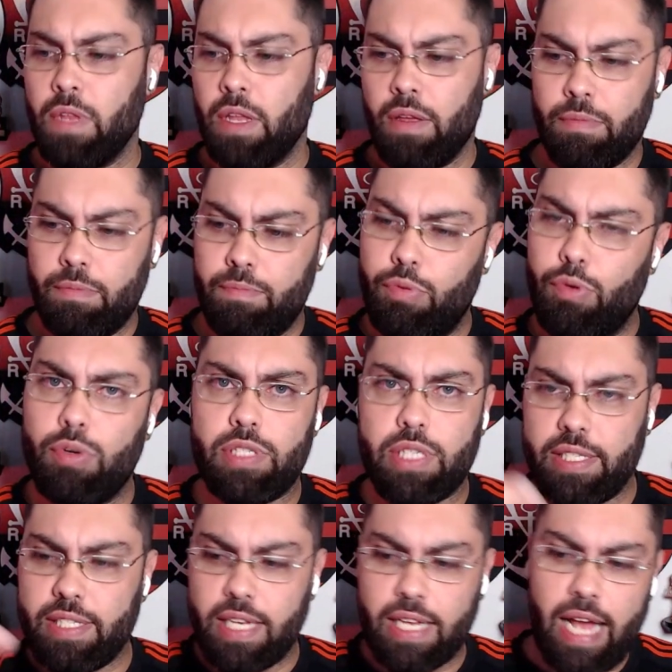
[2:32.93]

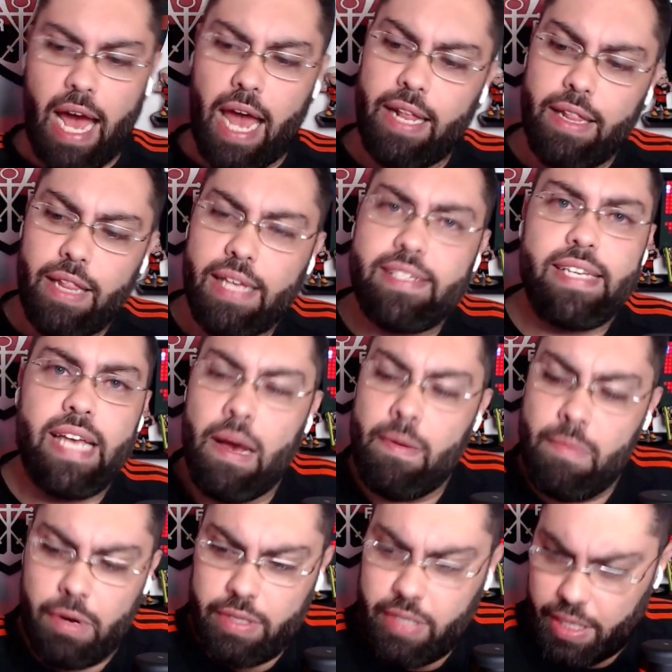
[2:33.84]
Busca esse cara em
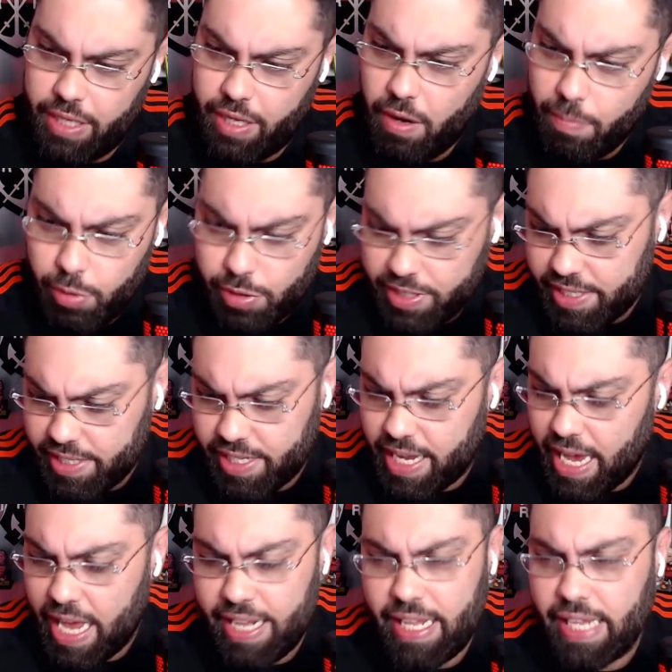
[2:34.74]
dezembro, entendeu? Busca esse
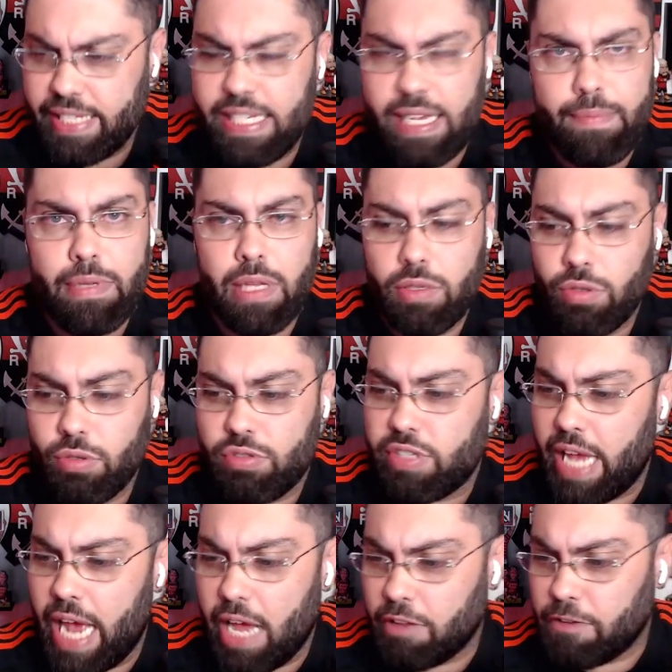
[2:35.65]
cara em dezembro e tá tudo
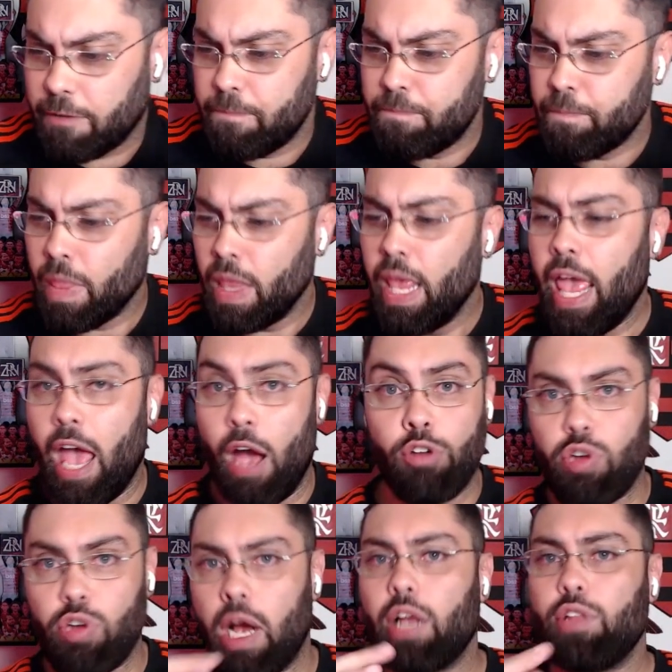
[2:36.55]
certo. É um
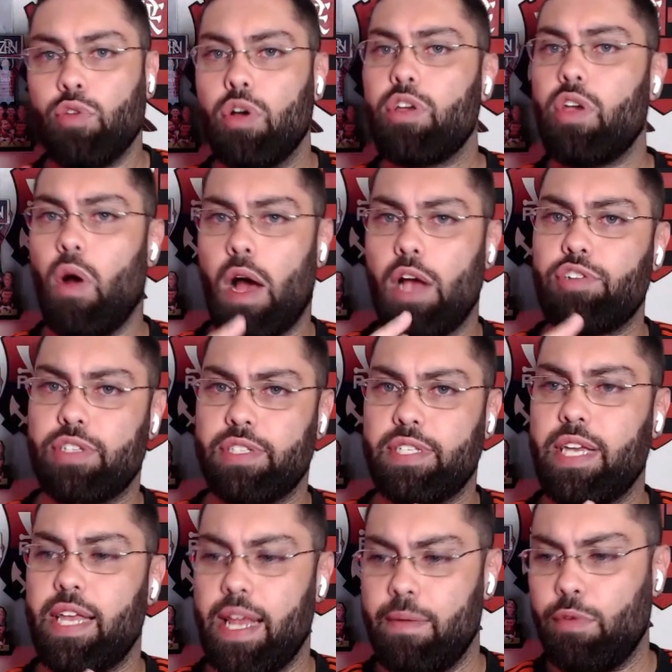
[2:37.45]
jogador que eu acho que
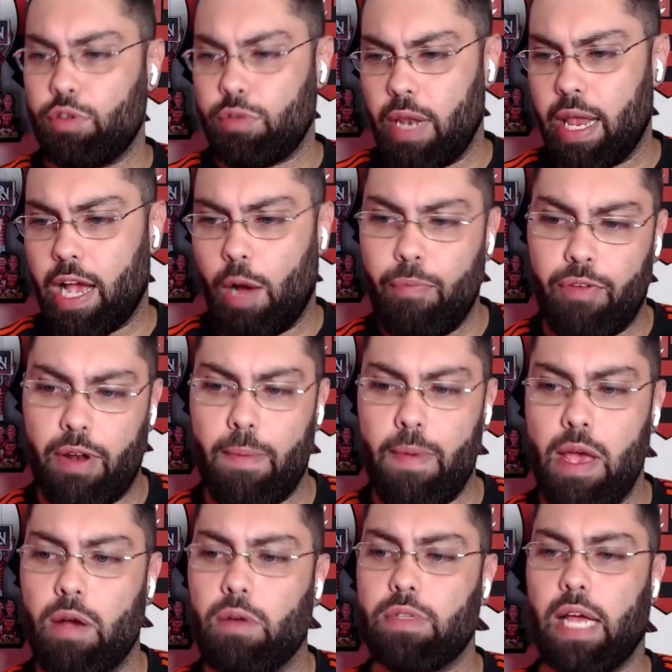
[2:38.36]
seria muito legal pro
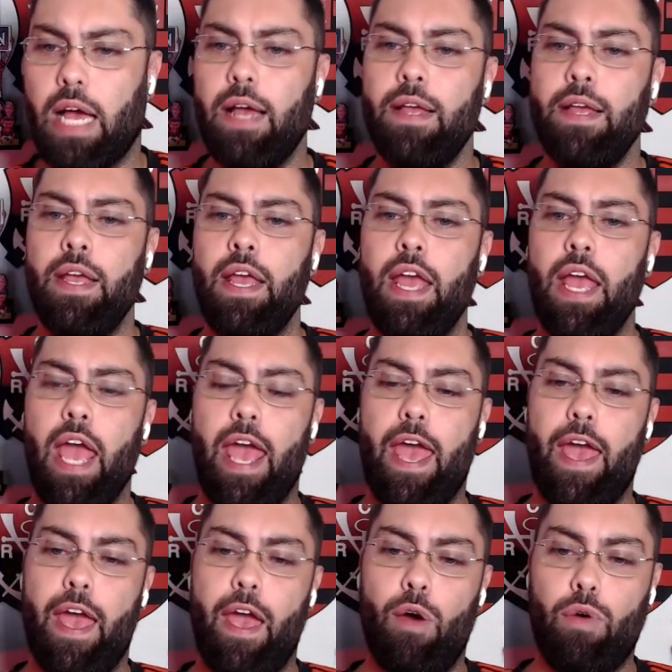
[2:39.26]
Flamengo, tá?
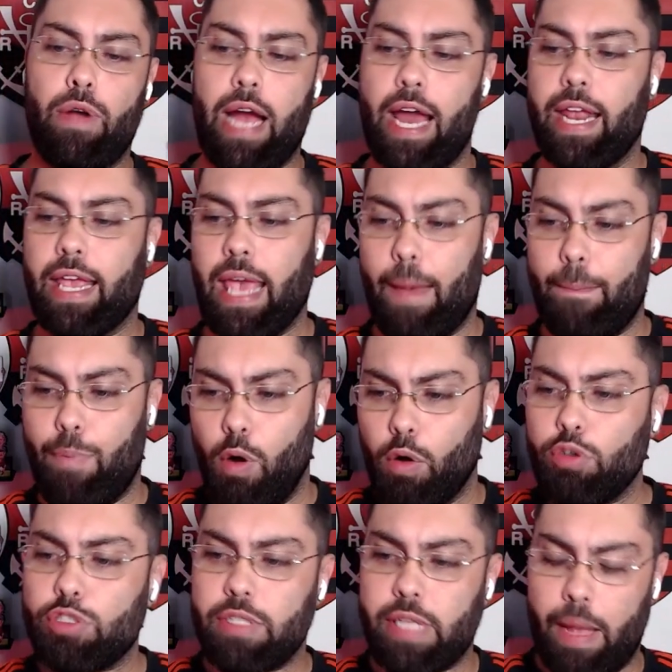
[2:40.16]
É, é, um cara que há
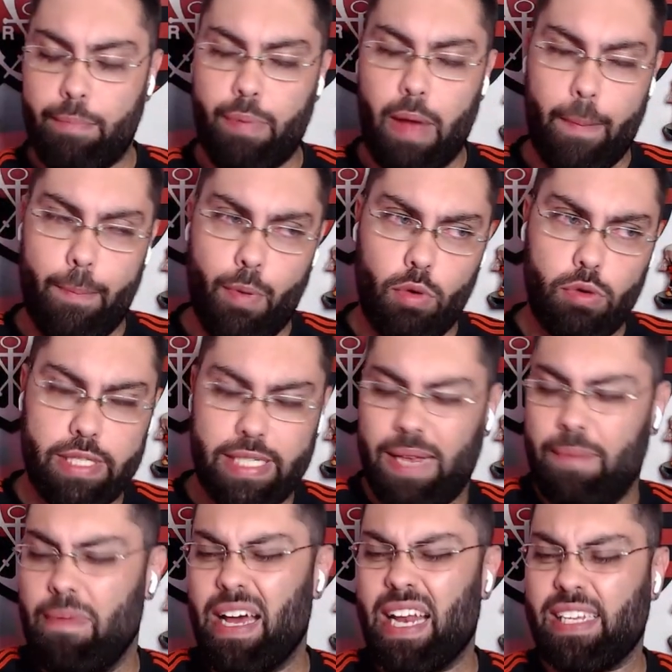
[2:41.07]
poucos tempo, há poucas
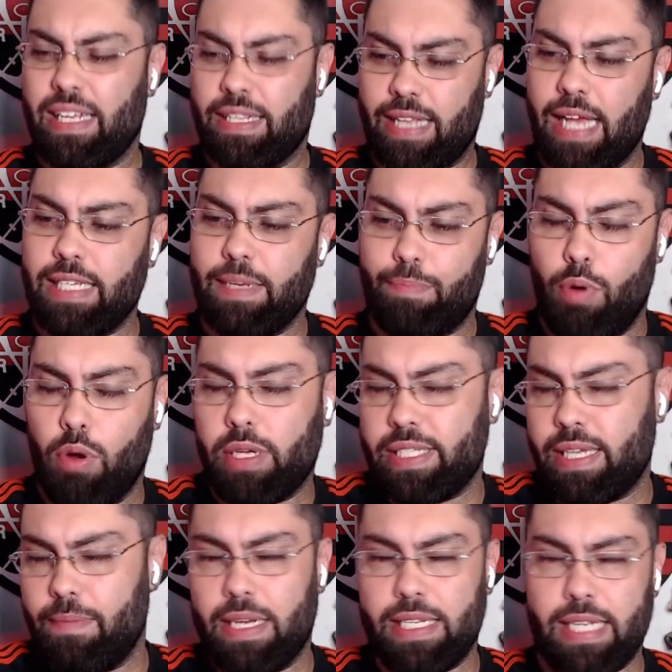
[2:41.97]
semanas atrás, há poucas
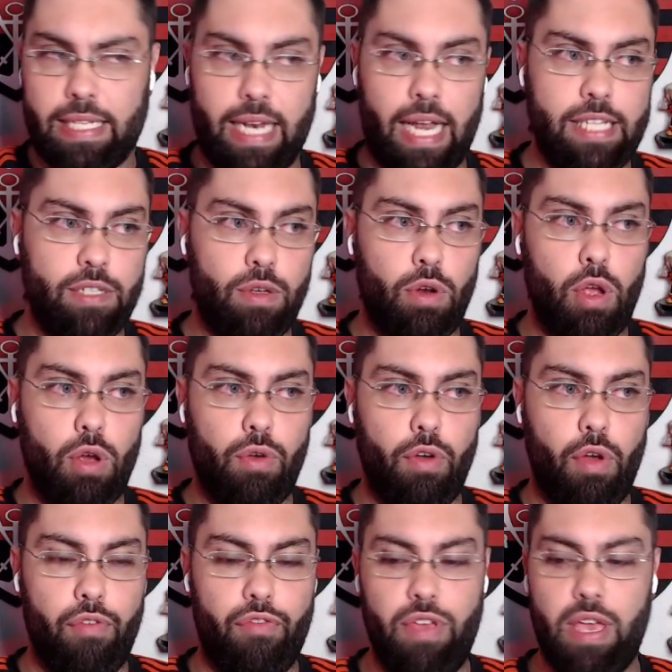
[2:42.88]
semanas atrás, eu,
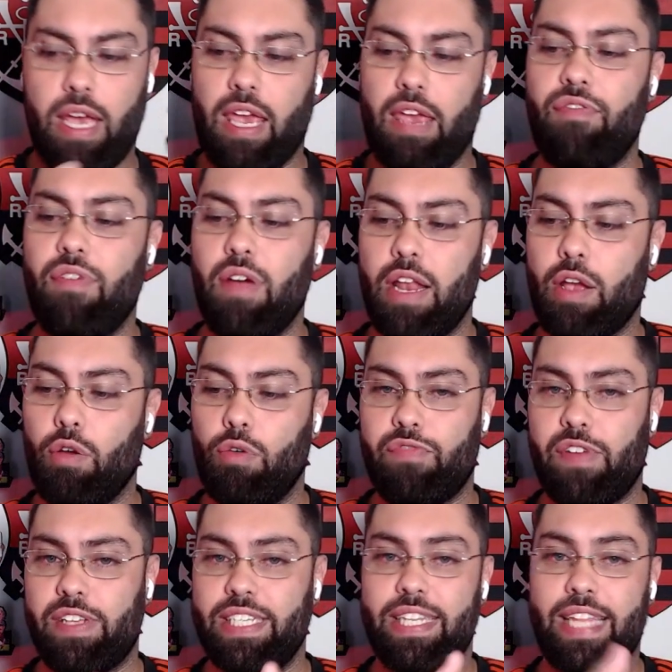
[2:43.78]
eu, eu, vim aqui e falei que eu não
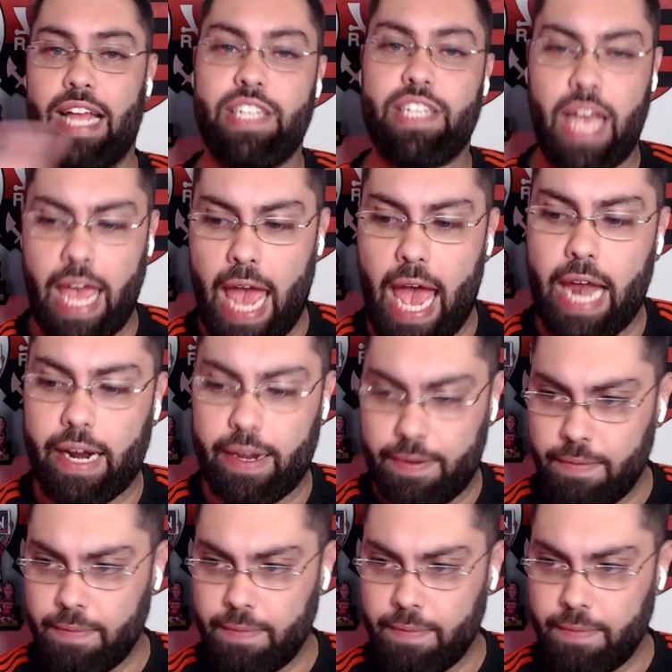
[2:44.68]
fazia ideia de quem era.